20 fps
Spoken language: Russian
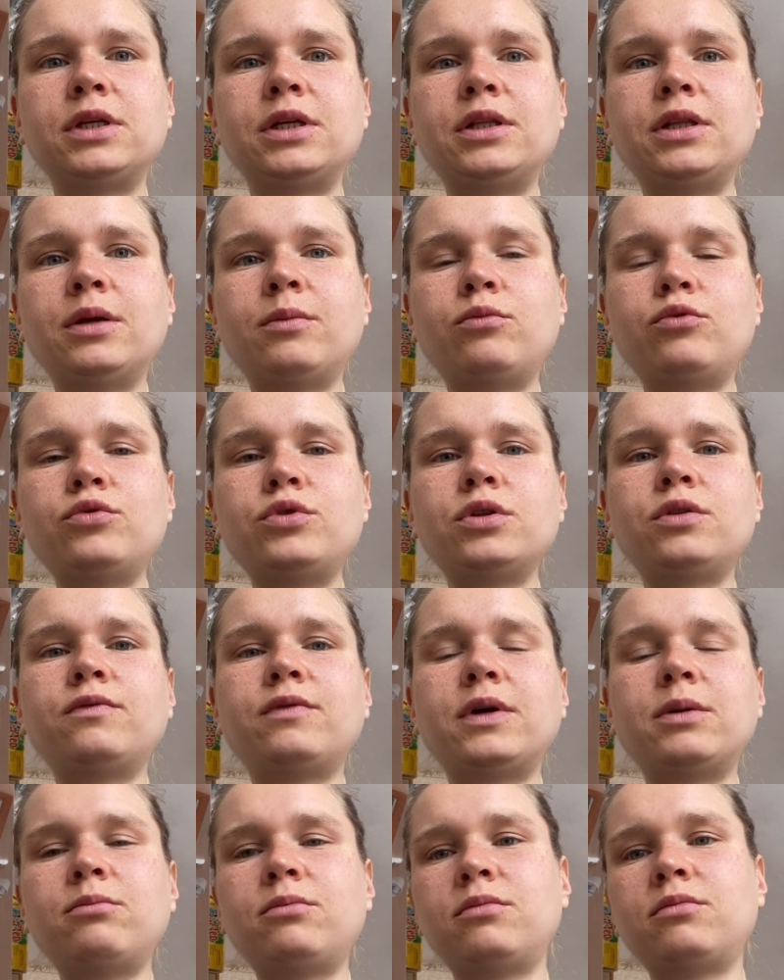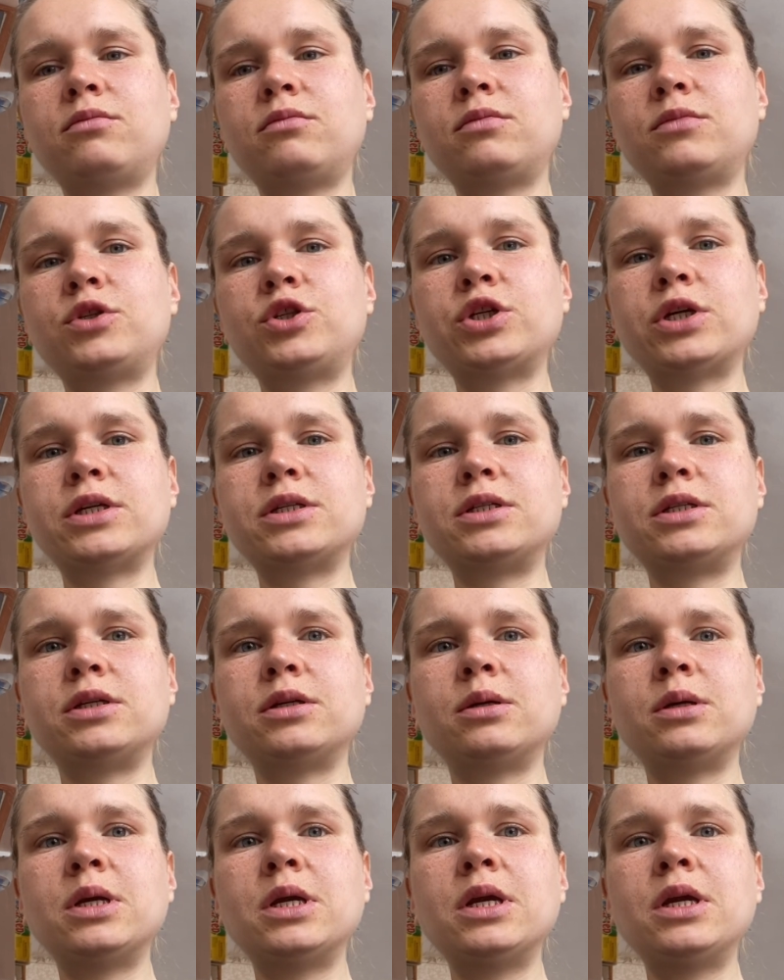И да будет вам счастье.